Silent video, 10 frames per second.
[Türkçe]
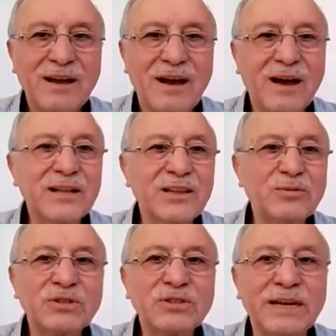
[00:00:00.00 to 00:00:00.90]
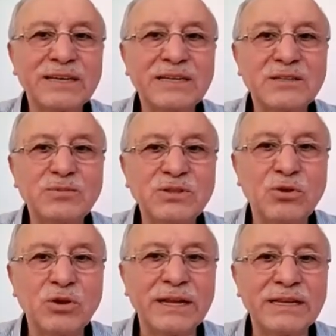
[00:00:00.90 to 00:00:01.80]
aklı başından gitmiş
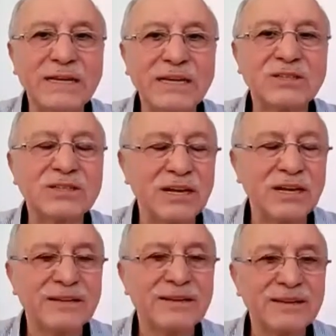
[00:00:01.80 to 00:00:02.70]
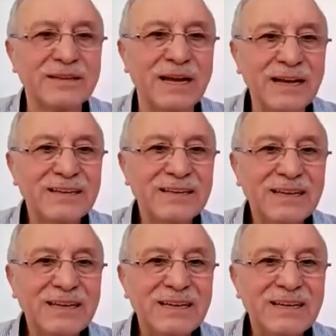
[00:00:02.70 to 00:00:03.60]
olan insanların da
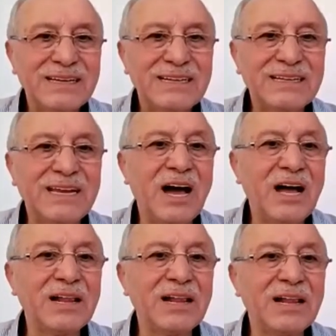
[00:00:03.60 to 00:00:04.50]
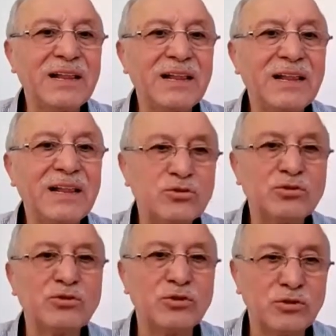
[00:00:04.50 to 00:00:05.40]
ne hallere
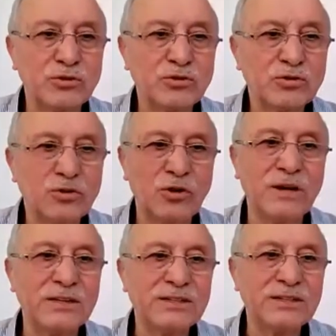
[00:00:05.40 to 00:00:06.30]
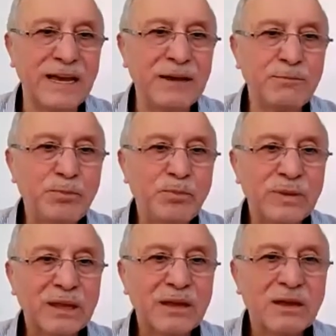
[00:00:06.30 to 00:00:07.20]
düştüğünü görüyoruz. Öyleyse
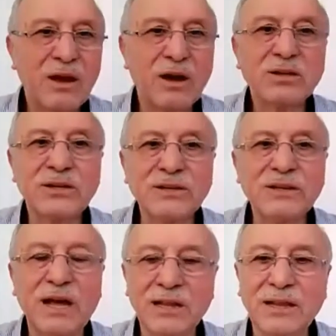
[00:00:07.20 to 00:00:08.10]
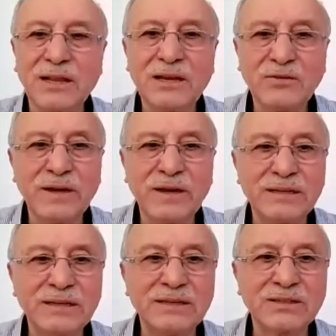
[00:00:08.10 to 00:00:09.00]
akıl Allah'ın
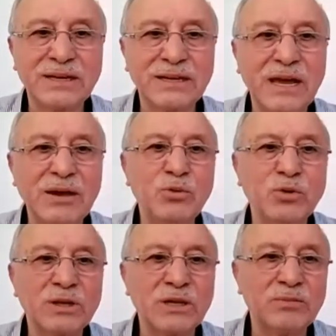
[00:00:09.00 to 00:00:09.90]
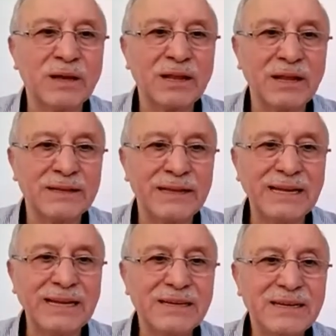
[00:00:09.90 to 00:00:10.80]
verdiği insana en büyük
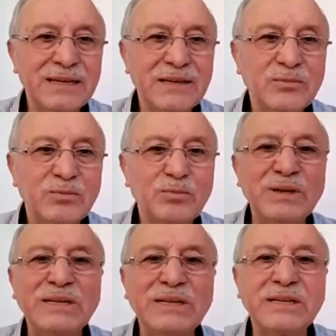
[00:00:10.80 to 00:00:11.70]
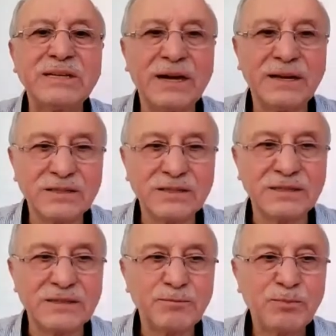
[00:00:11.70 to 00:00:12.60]
nimetlerden bir tanesidir.
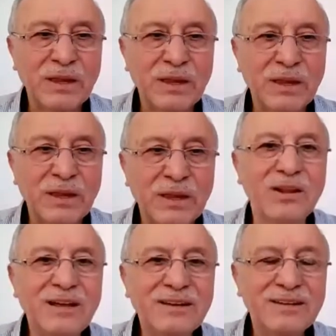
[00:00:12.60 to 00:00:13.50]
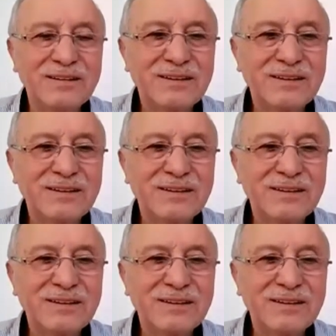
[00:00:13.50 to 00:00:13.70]
Allah